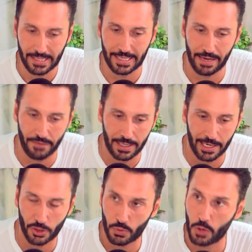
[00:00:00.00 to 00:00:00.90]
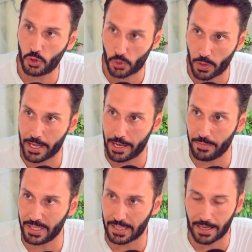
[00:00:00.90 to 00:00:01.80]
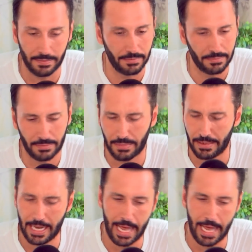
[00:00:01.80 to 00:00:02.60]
c'est David qui l'a joué à Ushuaïa, Ibiza. Il